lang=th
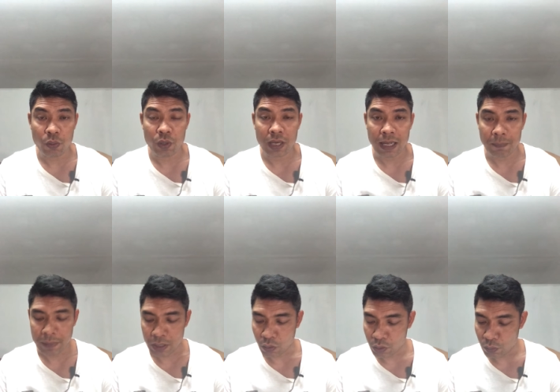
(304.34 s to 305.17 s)
ชูนะครับ
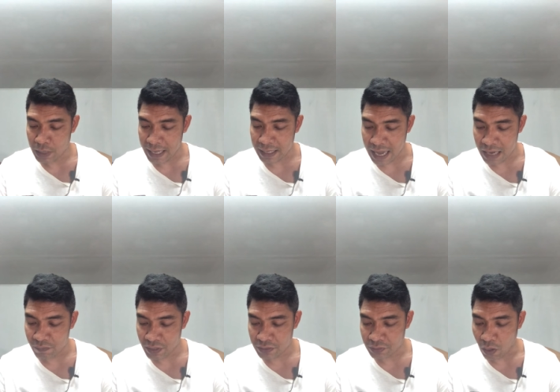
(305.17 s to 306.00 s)
เป็นคนดูแลการ
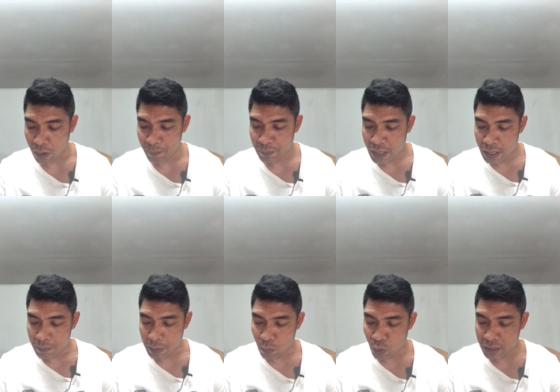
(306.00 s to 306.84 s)
ฟิตซ้อม
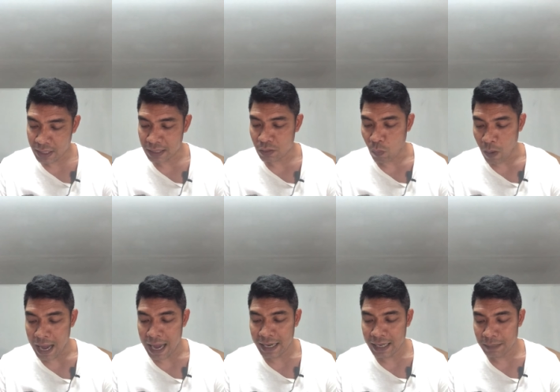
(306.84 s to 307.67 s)
เป็นมวยถนัดขวา
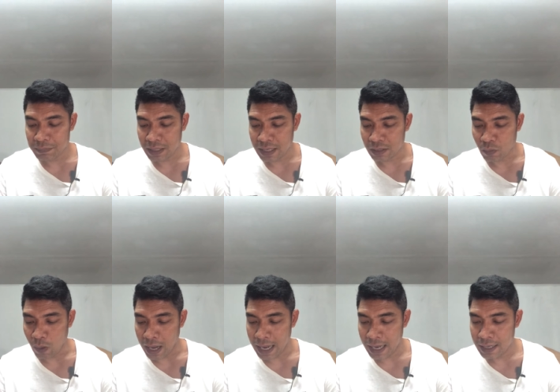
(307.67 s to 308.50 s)
นะครับถนัดข
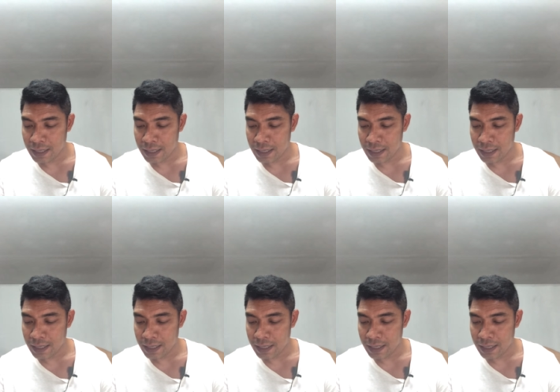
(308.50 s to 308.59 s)
วา